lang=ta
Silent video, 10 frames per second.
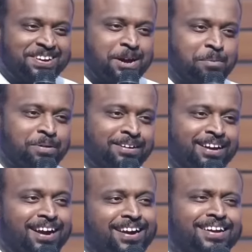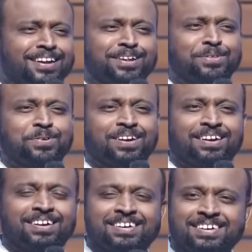ஆமாம் நாளையிலிருந்து
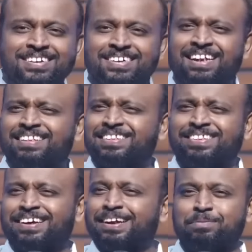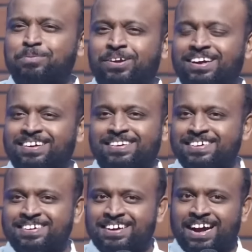உங்களுக்கு எத்தனை முறை
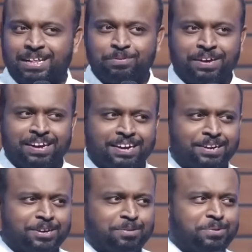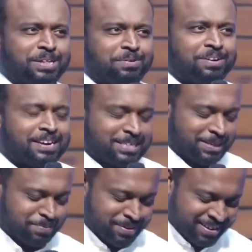அந்த விறகு எடுக்கும்போது அவன்
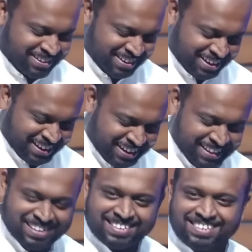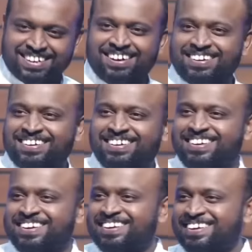நினச்சிருப்பான் நான் கடைசியாக
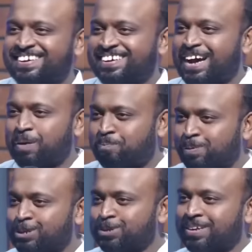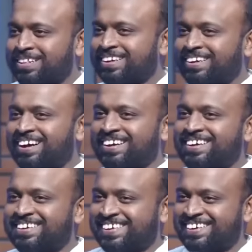அப்பம் சொல்கிறதுக்காக
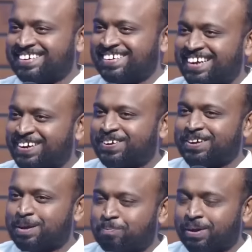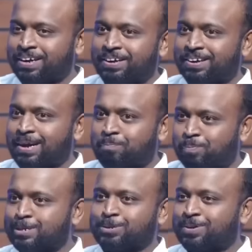எனக்கும் என் பையனுக்கும்
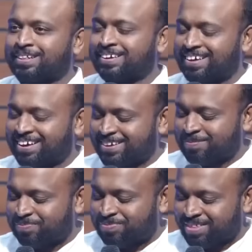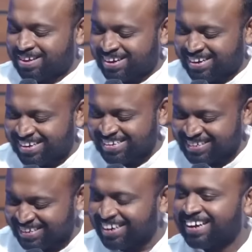அப்பம் சுடுறதுக்காக
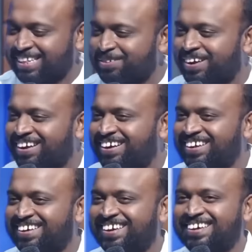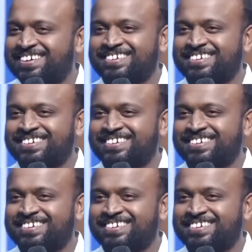கடைசியாக நான் இந்த விறகு எடுக்கிறேன்